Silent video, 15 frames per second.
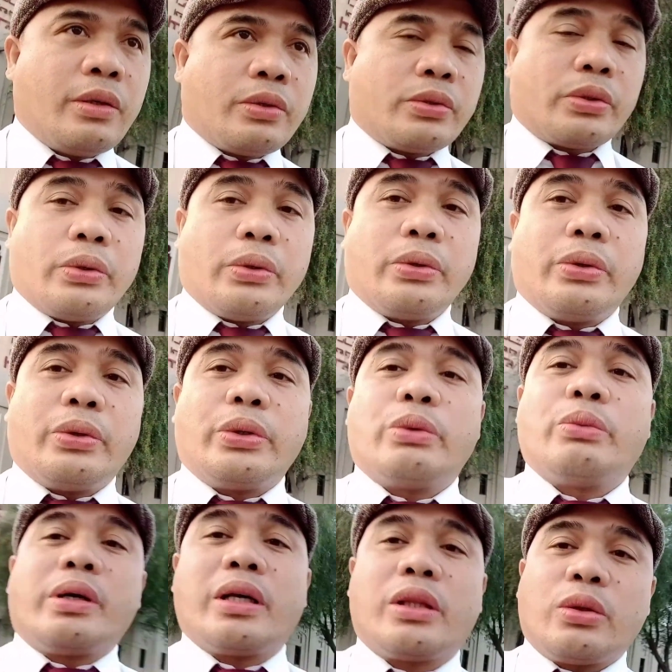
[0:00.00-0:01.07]
So
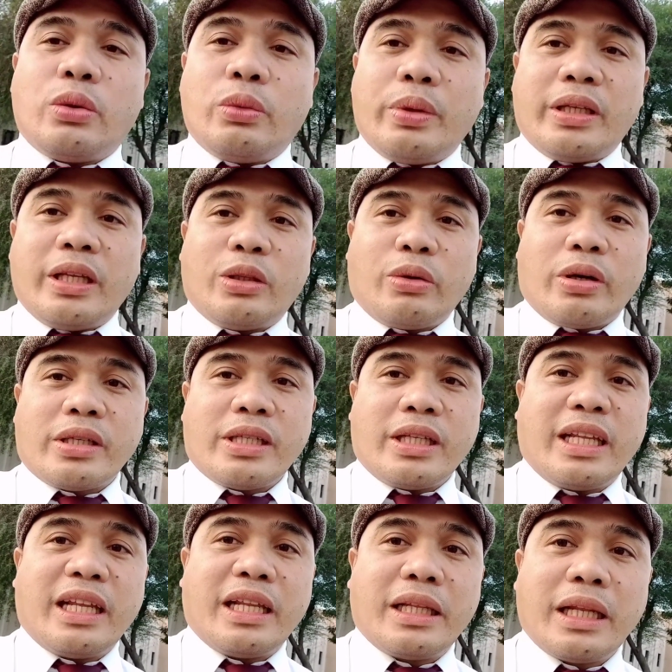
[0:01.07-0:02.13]
yung mga tubig dito kasi
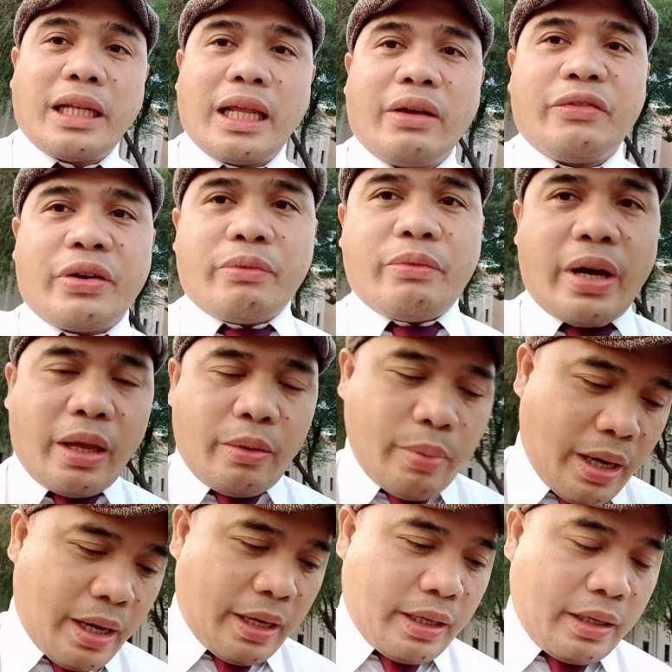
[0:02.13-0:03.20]
dinideliver
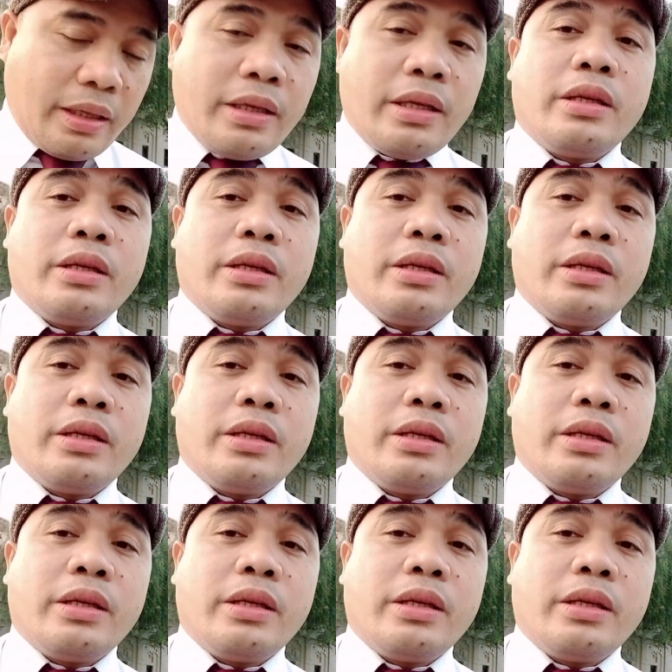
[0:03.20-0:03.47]
bahay-bahay